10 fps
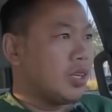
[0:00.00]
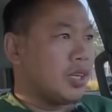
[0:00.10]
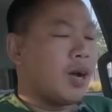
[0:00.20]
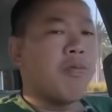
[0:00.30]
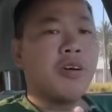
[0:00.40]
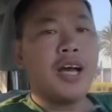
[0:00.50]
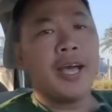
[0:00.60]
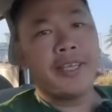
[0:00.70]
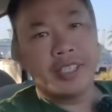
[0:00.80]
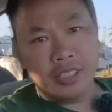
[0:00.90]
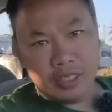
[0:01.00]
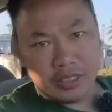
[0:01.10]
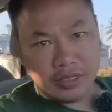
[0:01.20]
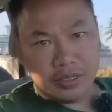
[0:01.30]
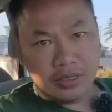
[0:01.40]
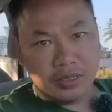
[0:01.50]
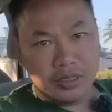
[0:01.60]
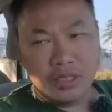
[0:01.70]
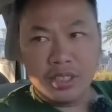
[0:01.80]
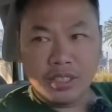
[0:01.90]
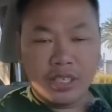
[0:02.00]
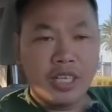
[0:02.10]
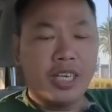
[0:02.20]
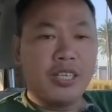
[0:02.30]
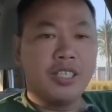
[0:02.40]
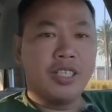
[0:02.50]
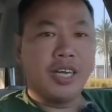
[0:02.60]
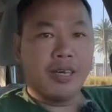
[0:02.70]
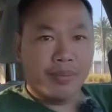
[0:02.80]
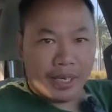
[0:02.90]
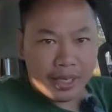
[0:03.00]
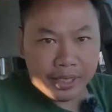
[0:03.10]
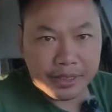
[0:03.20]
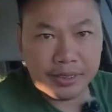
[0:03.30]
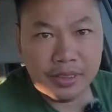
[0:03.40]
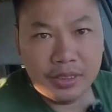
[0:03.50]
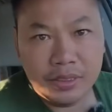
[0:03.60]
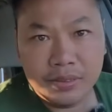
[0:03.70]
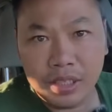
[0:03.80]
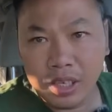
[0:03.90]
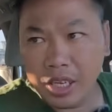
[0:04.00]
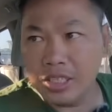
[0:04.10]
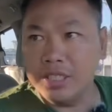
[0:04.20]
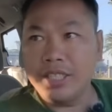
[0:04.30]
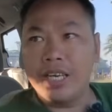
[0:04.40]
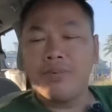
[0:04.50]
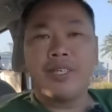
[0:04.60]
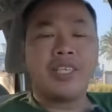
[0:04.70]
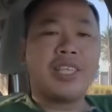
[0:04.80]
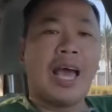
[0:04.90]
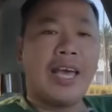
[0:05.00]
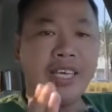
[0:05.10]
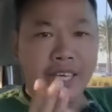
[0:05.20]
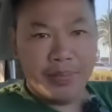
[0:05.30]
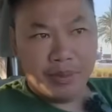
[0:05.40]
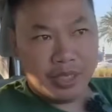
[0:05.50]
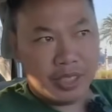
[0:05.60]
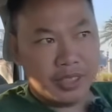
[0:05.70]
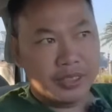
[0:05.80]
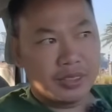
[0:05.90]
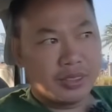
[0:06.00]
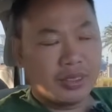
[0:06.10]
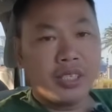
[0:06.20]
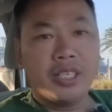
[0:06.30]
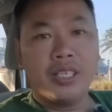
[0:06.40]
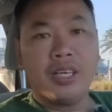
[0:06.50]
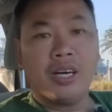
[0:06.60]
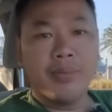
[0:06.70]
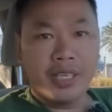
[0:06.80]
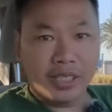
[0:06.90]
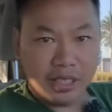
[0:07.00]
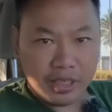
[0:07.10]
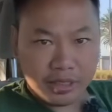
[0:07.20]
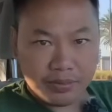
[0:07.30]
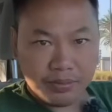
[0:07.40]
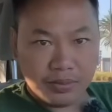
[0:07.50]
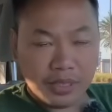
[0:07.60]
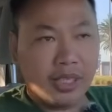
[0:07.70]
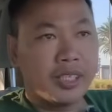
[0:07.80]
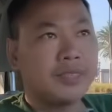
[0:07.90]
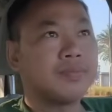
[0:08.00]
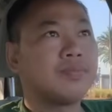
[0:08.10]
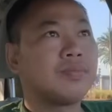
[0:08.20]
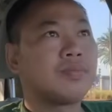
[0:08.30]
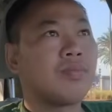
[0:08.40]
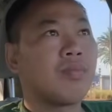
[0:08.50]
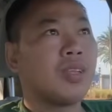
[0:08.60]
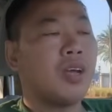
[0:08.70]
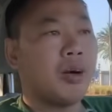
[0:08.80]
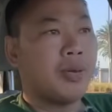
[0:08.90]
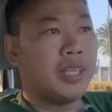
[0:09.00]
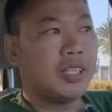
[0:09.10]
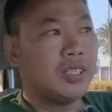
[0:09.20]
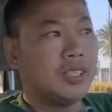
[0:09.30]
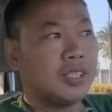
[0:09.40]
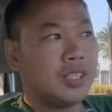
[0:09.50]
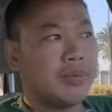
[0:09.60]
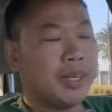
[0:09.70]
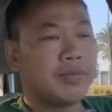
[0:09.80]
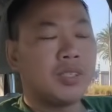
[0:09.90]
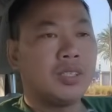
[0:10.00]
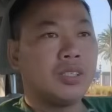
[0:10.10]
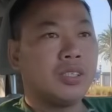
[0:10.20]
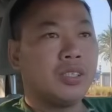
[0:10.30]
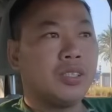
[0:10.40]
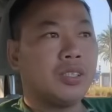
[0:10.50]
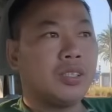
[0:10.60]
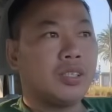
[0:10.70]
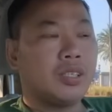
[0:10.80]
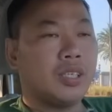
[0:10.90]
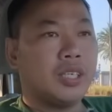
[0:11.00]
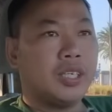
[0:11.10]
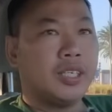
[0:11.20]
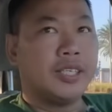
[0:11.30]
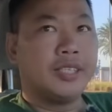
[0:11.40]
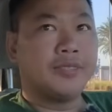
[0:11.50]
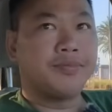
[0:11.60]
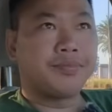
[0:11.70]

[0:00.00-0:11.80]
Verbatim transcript: không có ai giải thích được người khi nào người nào mà phải nói là người nào mà trải nghiệm rồi đó thì họ mới giải thích được đó họ mới giải thích được đó các bạn cho nên à,